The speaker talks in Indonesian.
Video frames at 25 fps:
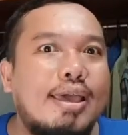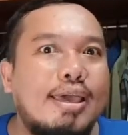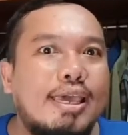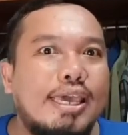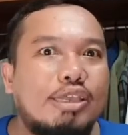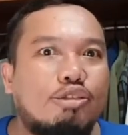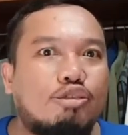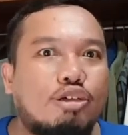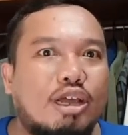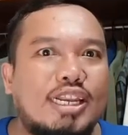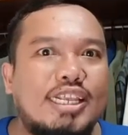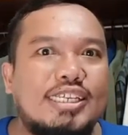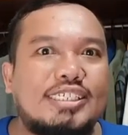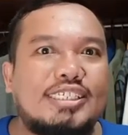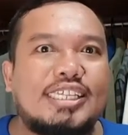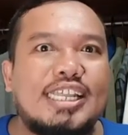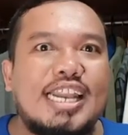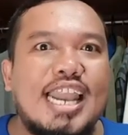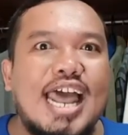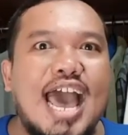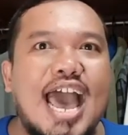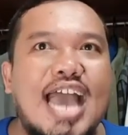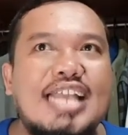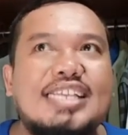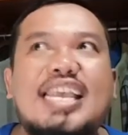Itu kan
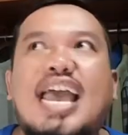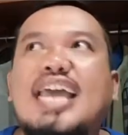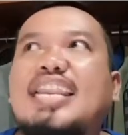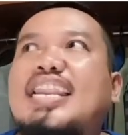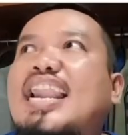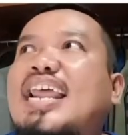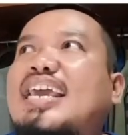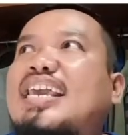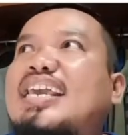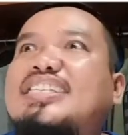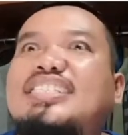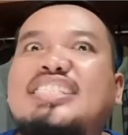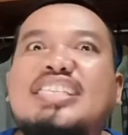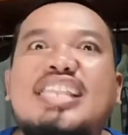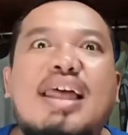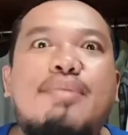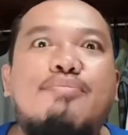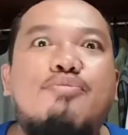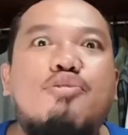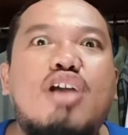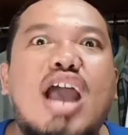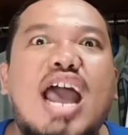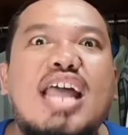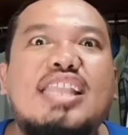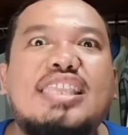istilah aja, ada lagi istilah
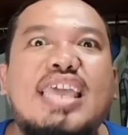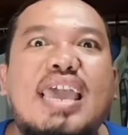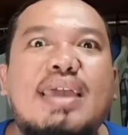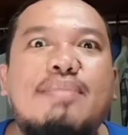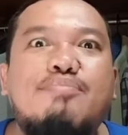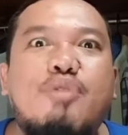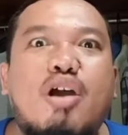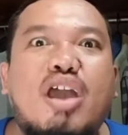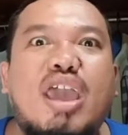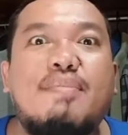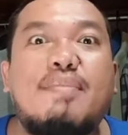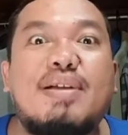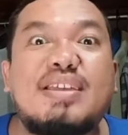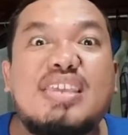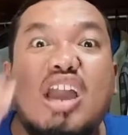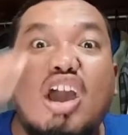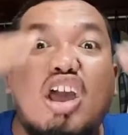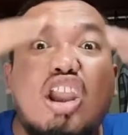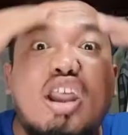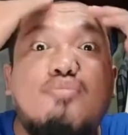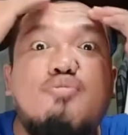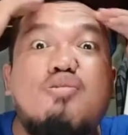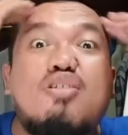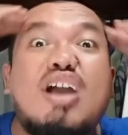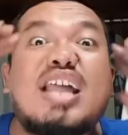muka tembok. Emangnya
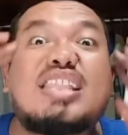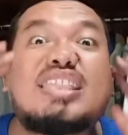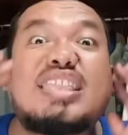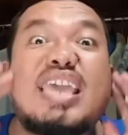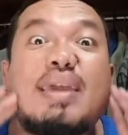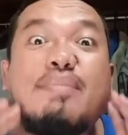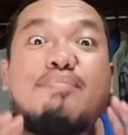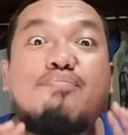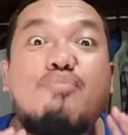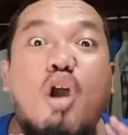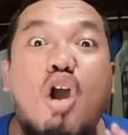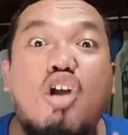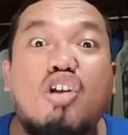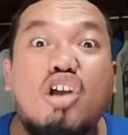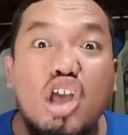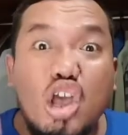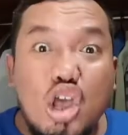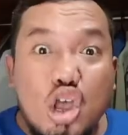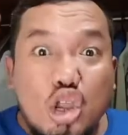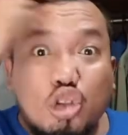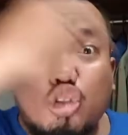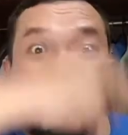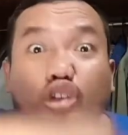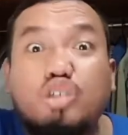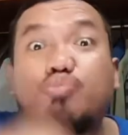kalau muka tembok
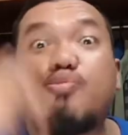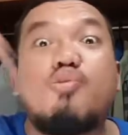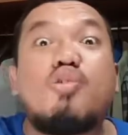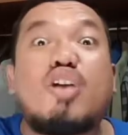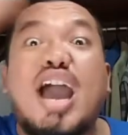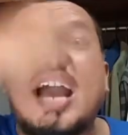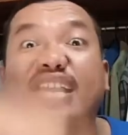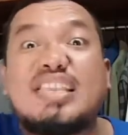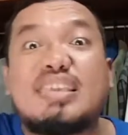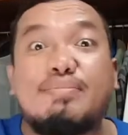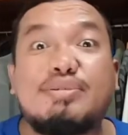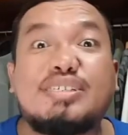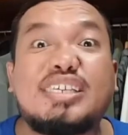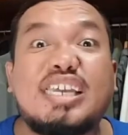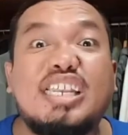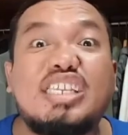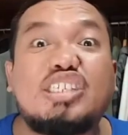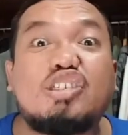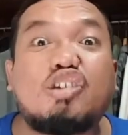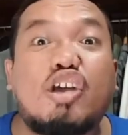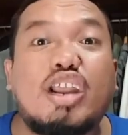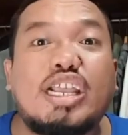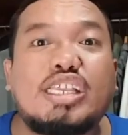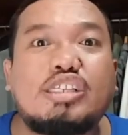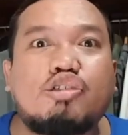terus mukanya bisa
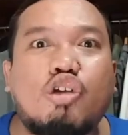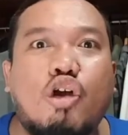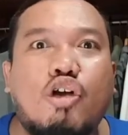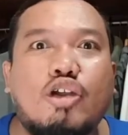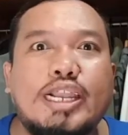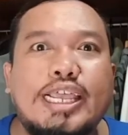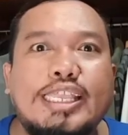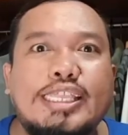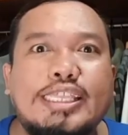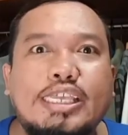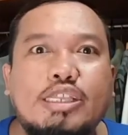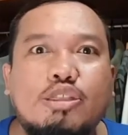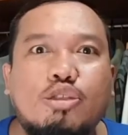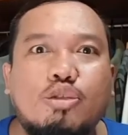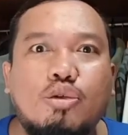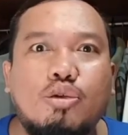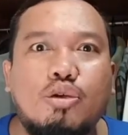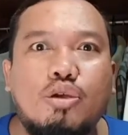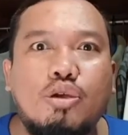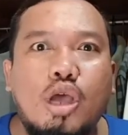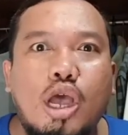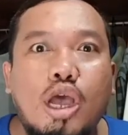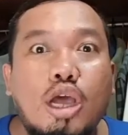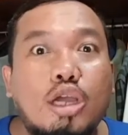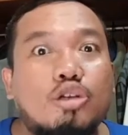dicoret-coret gitu?
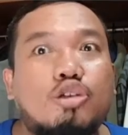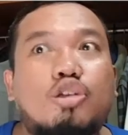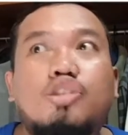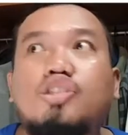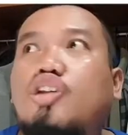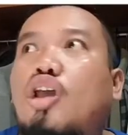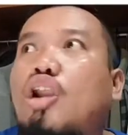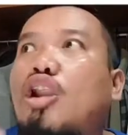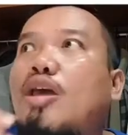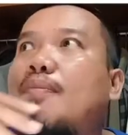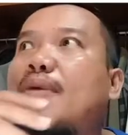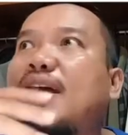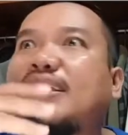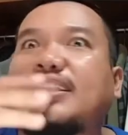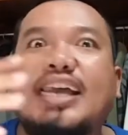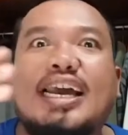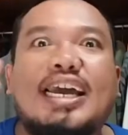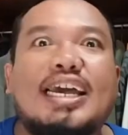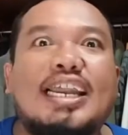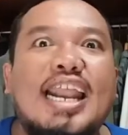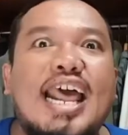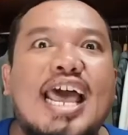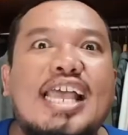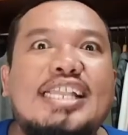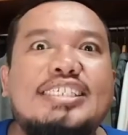Terus kalau mata
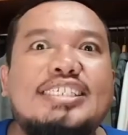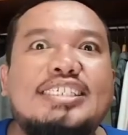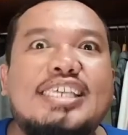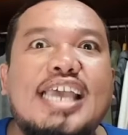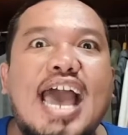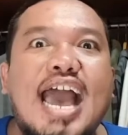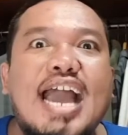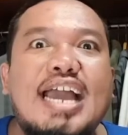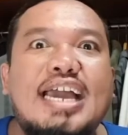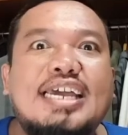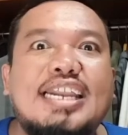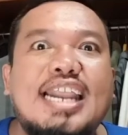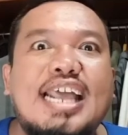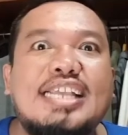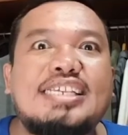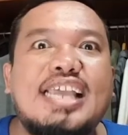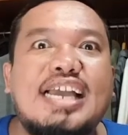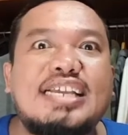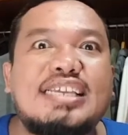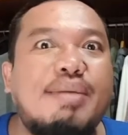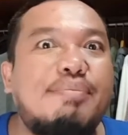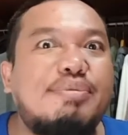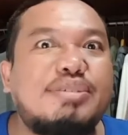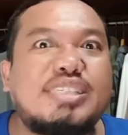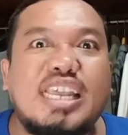keranjang,
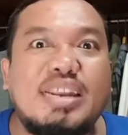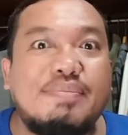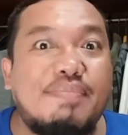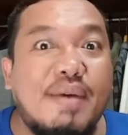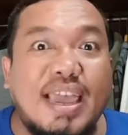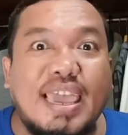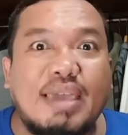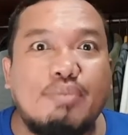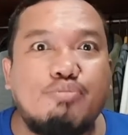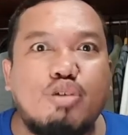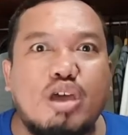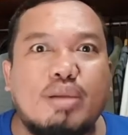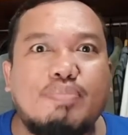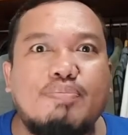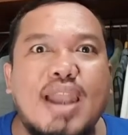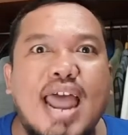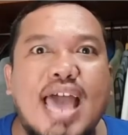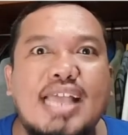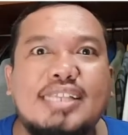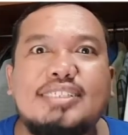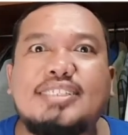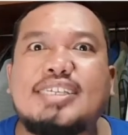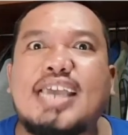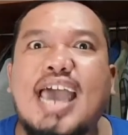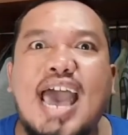keranjangnya bisa dipakai buat
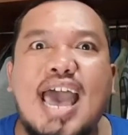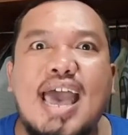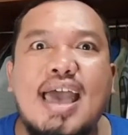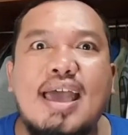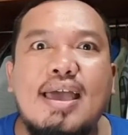belanja?